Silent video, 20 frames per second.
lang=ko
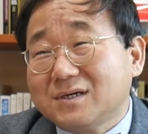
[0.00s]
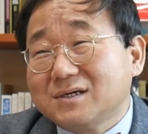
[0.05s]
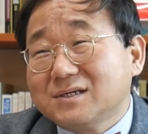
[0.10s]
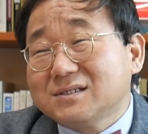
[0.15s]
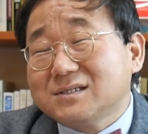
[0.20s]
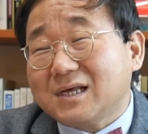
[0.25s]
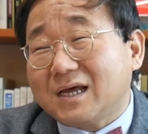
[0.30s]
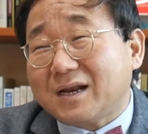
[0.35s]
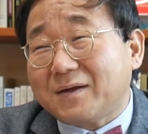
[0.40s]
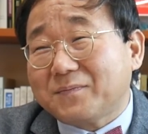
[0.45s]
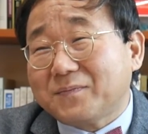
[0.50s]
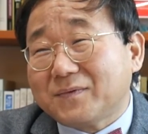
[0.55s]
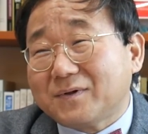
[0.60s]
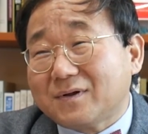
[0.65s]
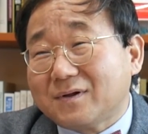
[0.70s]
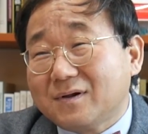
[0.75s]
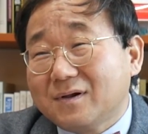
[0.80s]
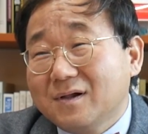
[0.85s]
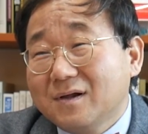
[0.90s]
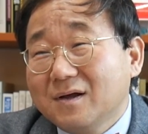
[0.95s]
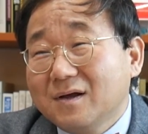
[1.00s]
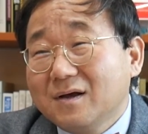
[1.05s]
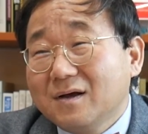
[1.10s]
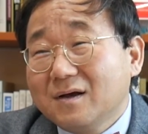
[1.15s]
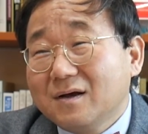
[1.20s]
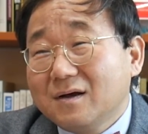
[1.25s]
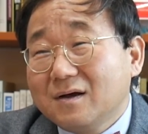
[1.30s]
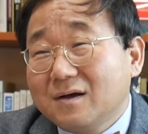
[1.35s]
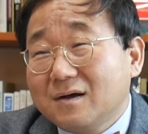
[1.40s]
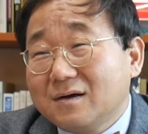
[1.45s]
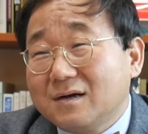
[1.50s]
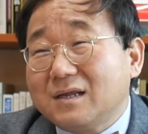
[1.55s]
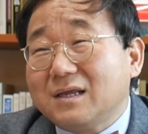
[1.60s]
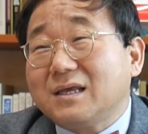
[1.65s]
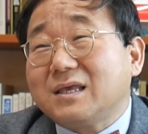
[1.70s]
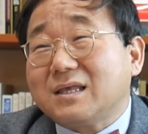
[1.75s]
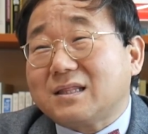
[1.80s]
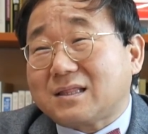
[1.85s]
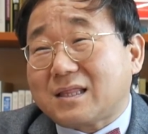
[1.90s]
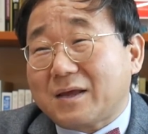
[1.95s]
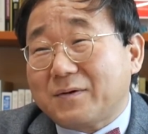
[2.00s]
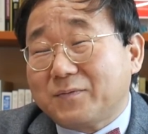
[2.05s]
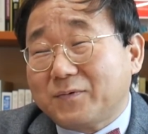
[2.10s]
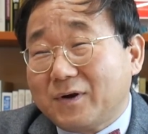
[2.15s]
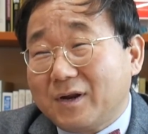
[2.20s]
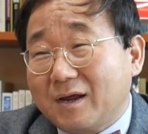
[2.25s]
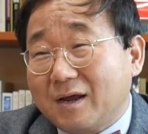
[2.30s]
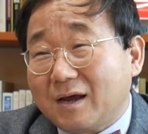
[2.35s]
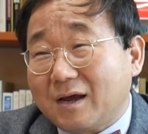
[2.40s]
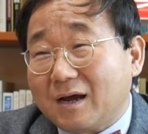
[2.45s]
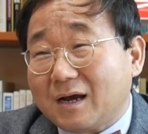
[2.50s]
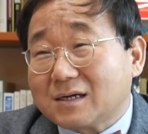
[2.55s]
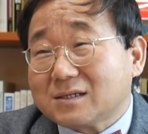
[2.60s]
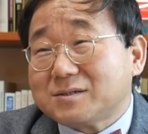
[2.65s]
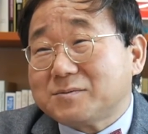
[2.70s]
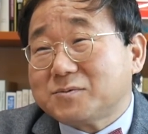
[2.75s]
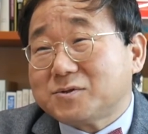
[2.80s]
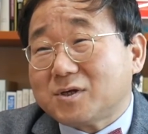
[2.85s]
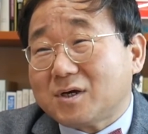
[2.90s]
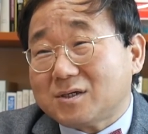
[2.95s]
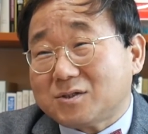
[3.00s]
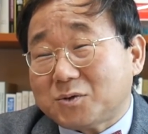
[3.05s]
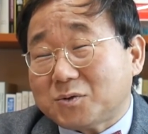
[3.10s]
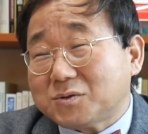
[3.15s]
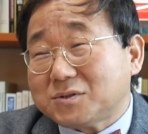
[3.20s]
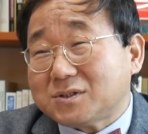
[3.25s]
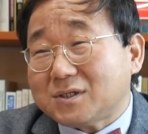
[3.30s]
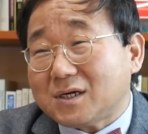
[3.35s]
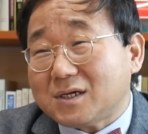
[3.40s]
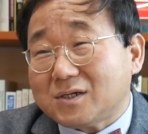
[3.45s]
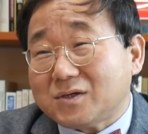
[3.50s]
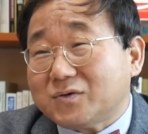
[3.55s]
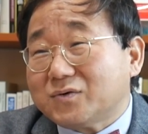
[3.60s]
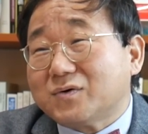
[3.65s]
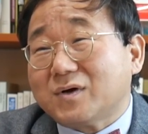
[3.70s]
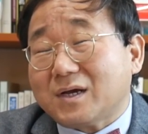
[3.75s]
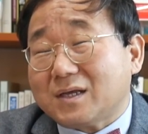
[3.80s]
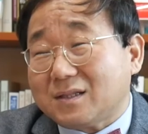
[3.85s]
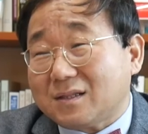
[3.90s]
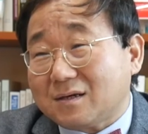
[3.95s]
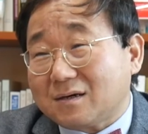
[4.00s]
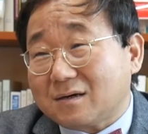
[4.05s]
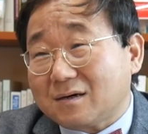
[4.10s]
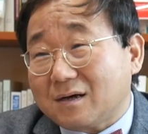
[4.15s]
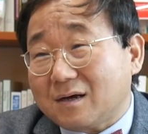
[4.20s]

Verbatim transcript: 이런 사람들이 있기 때문에 항심소가 존재할 이유가 있는